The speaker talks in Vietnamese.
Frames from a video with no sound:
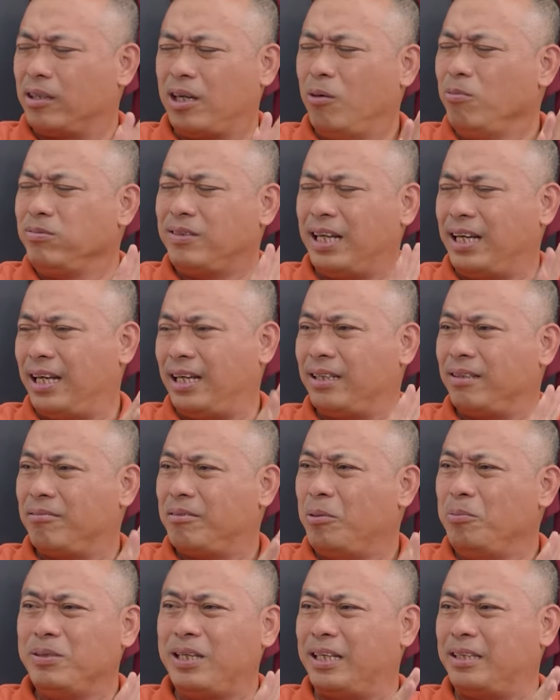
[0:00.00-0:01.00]
không thể
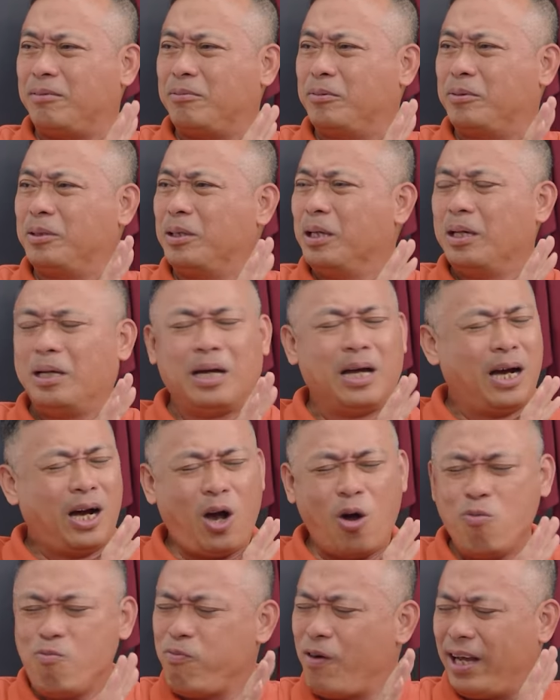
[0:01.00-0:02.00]
không chuẩn, không phải chỉnh,
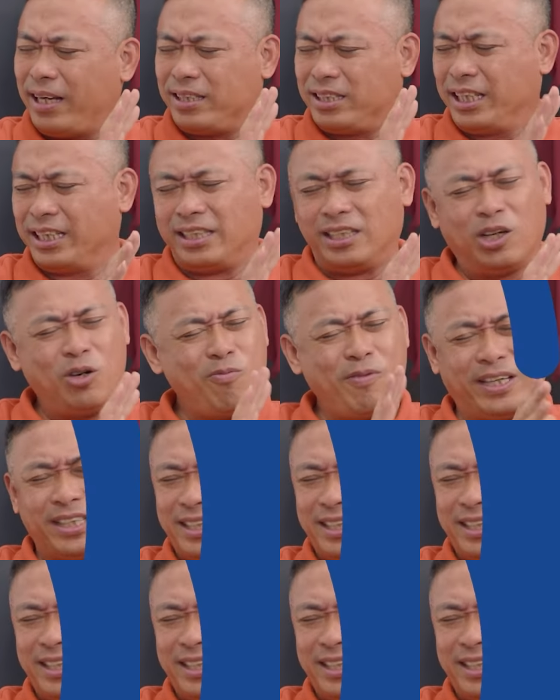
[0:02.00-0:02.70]
không phải chỉnh, không phải